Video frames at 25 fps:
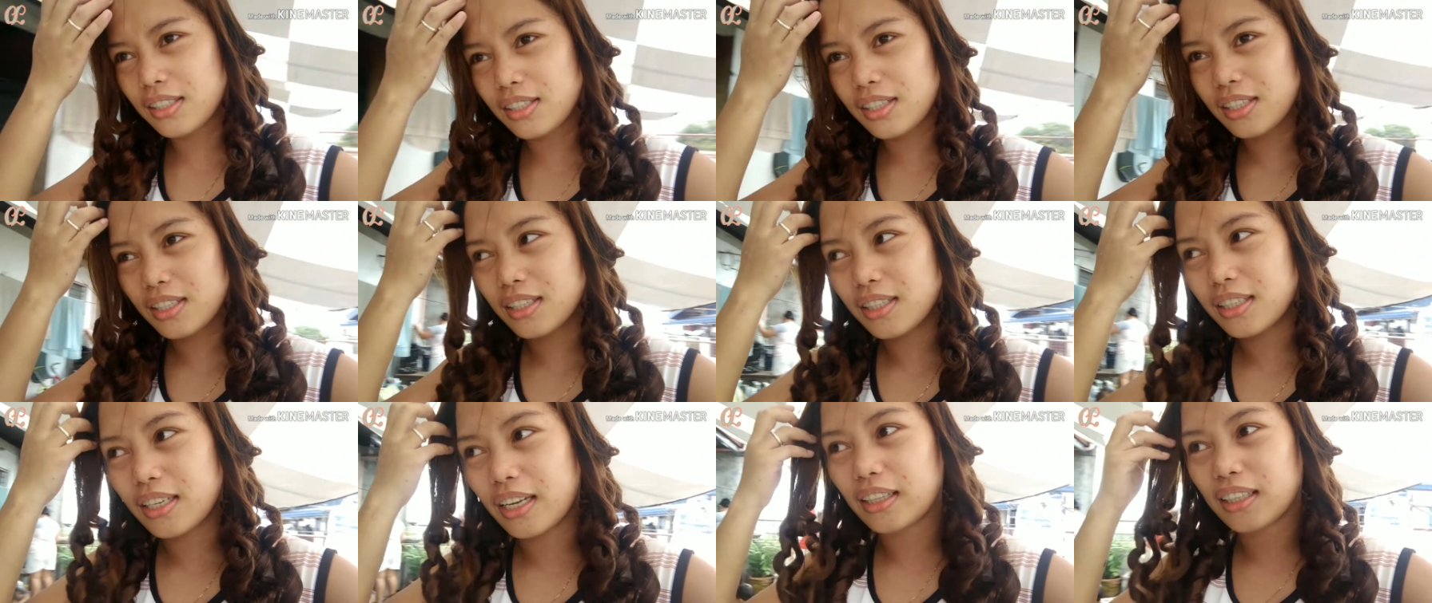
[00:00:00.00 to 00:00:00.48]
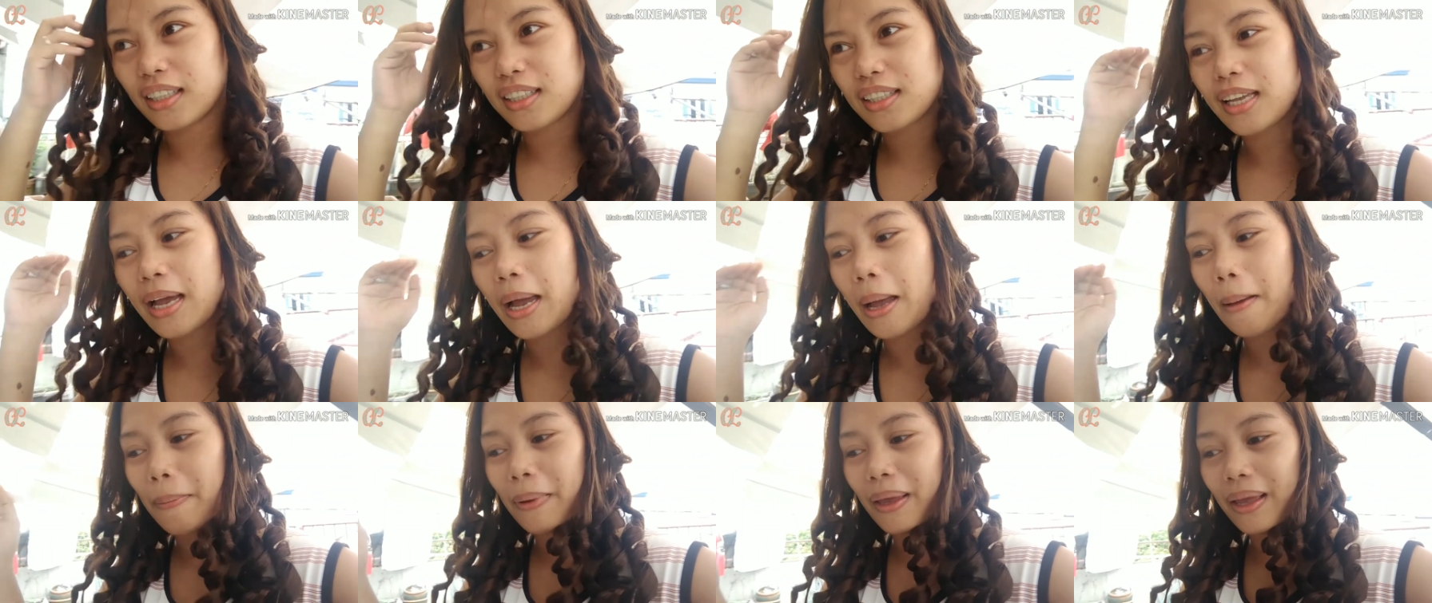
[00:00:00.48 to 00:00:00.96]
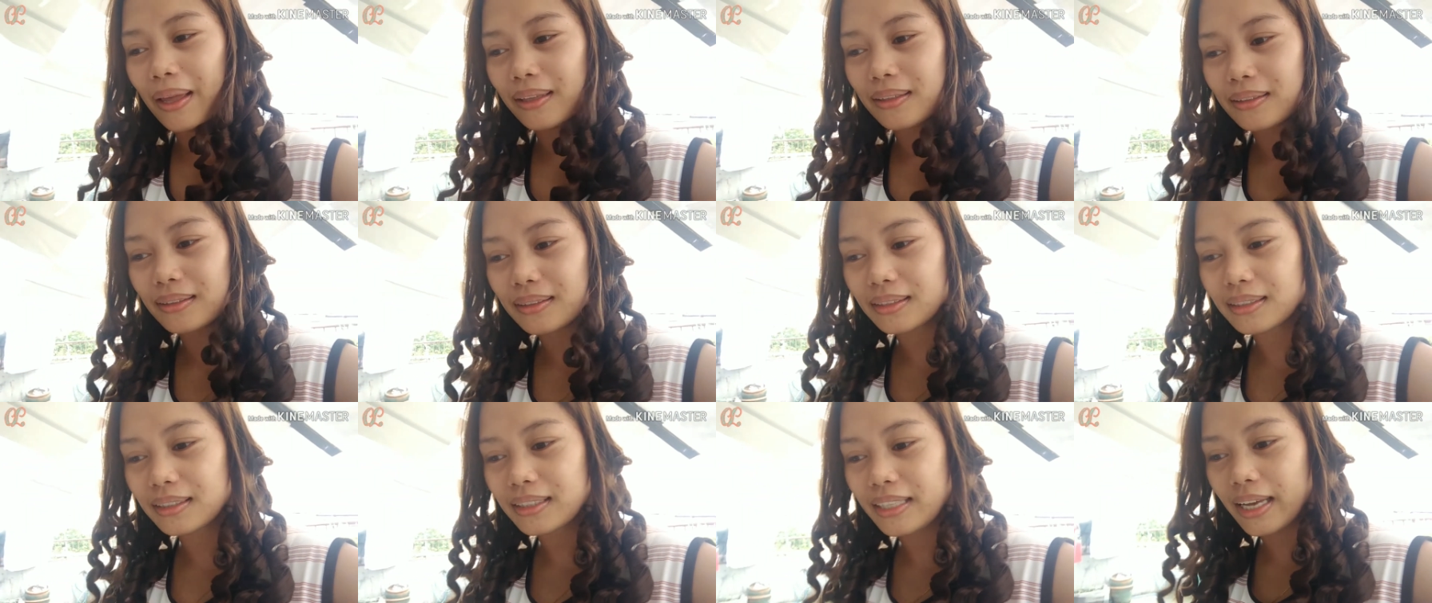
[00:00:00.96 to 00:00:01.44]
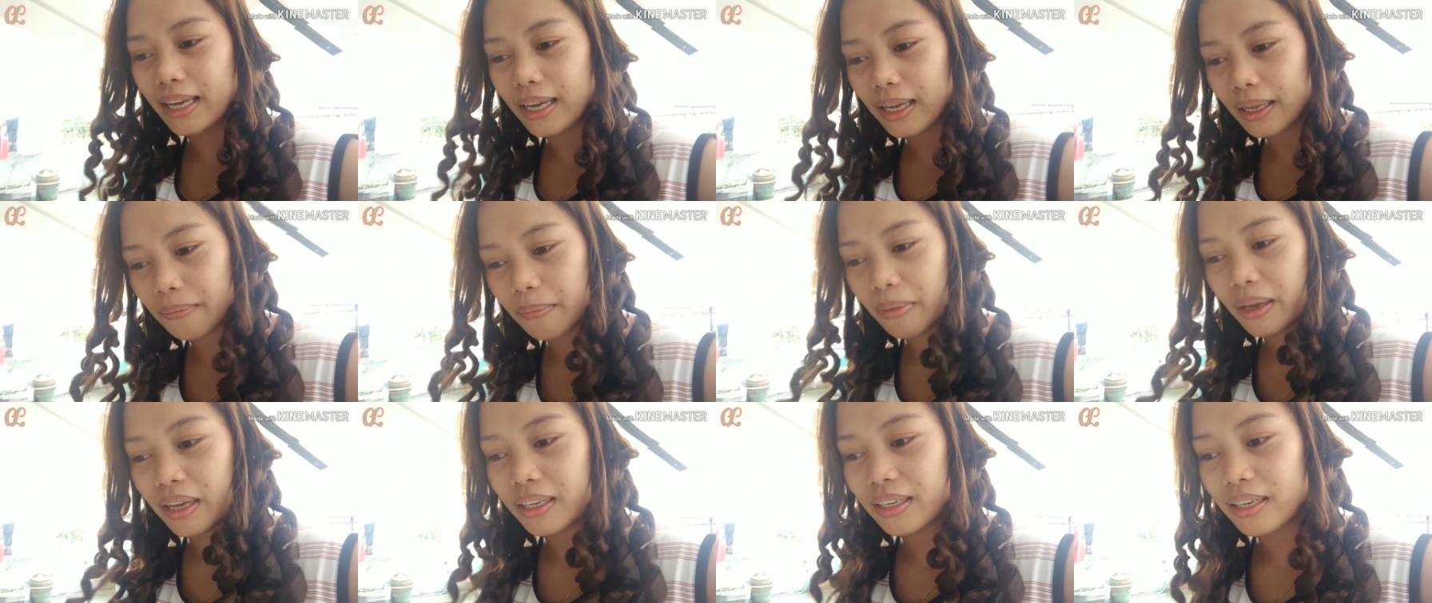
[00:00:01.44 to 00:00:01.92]
It's just that it happens
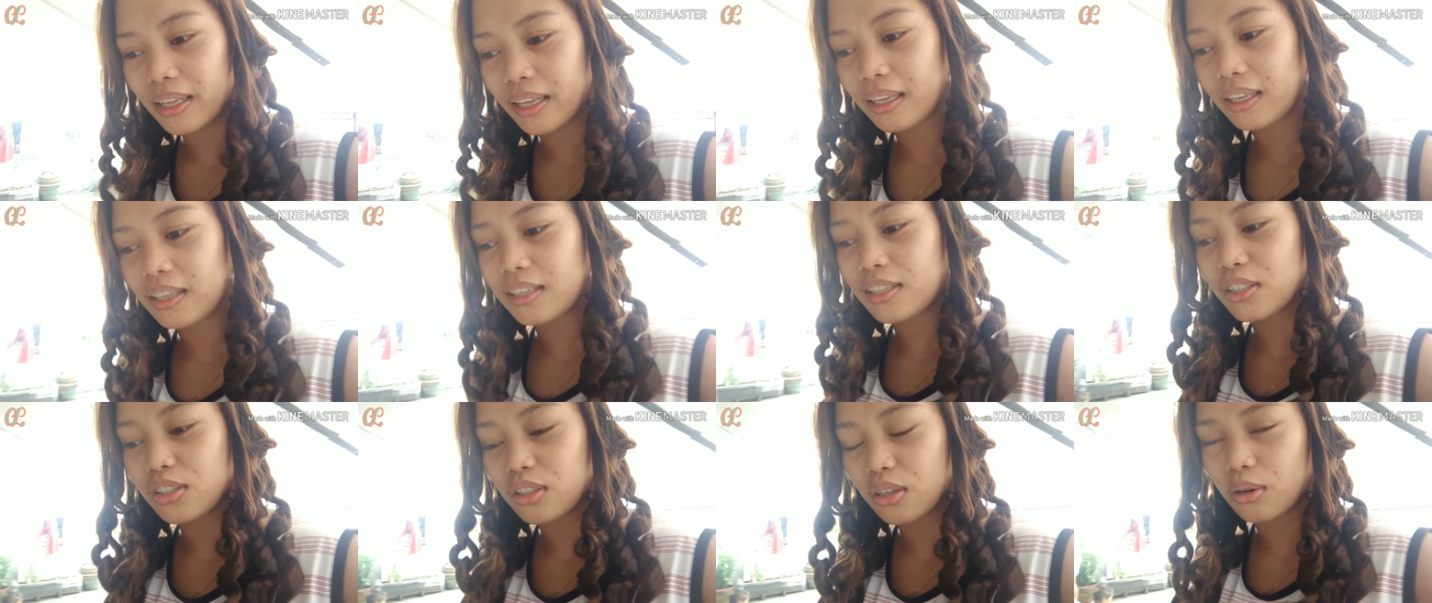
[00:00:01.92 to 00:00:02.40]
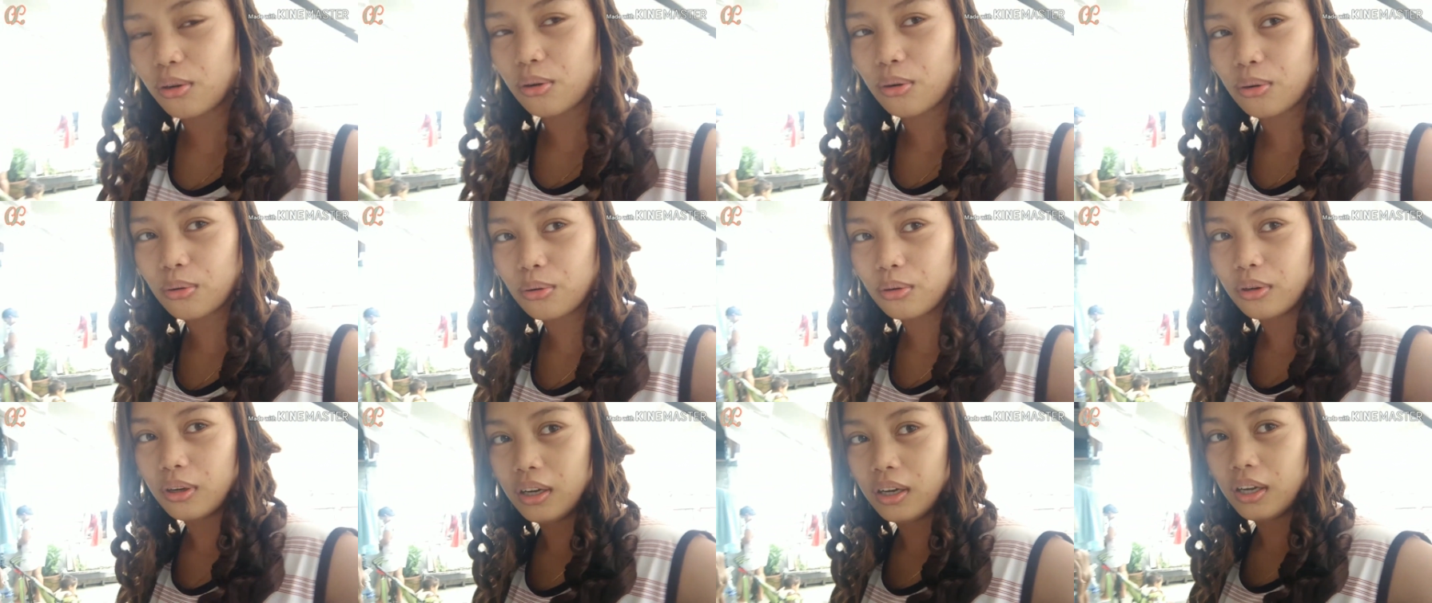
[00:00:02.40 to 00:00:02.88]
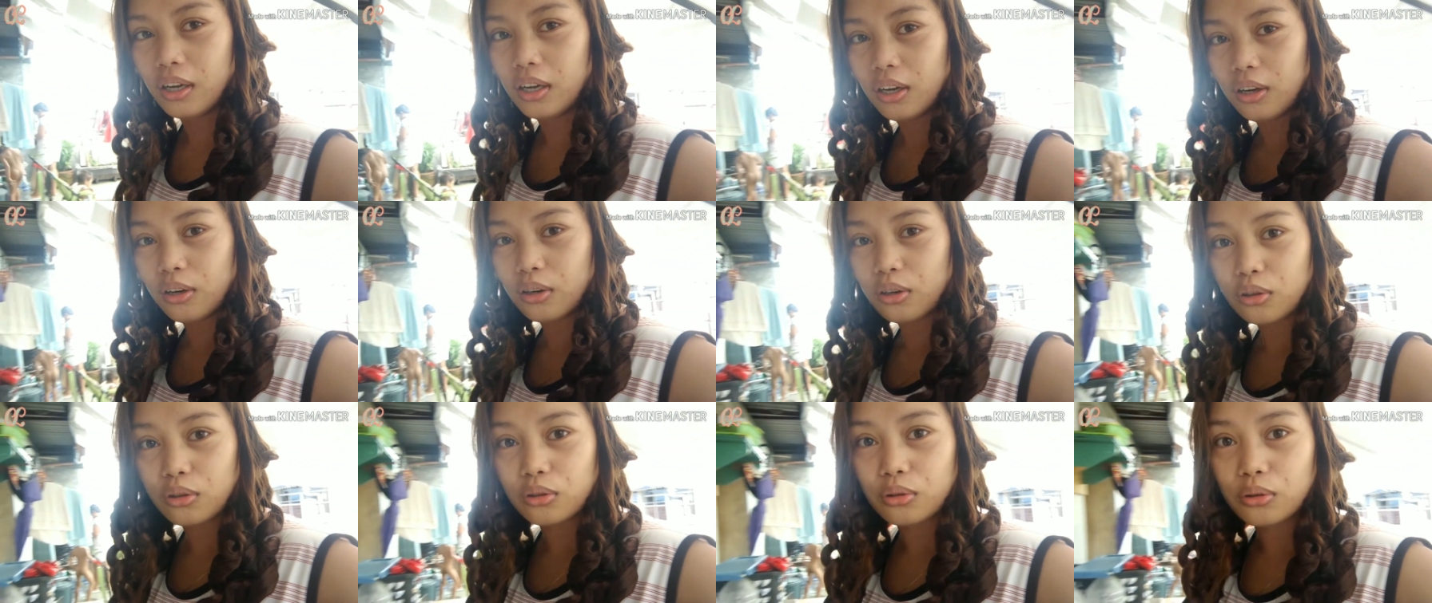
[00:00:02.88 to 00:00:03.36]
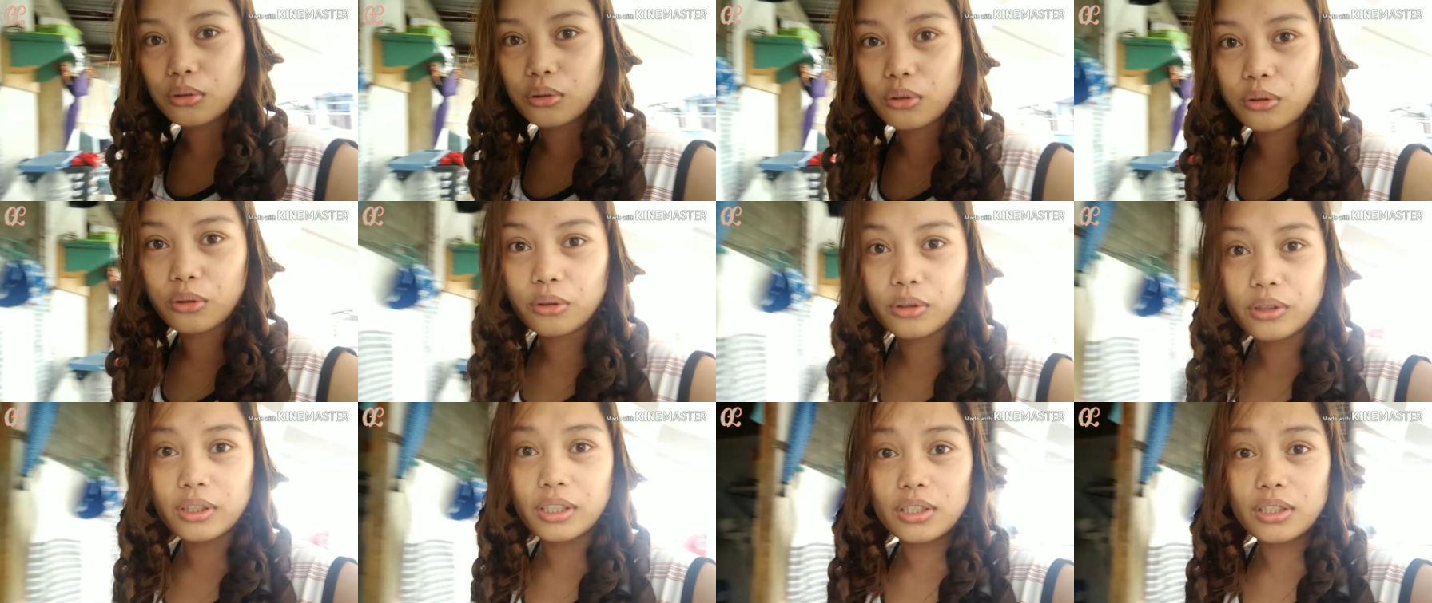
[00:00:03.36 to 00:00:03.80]
that my day is so cool.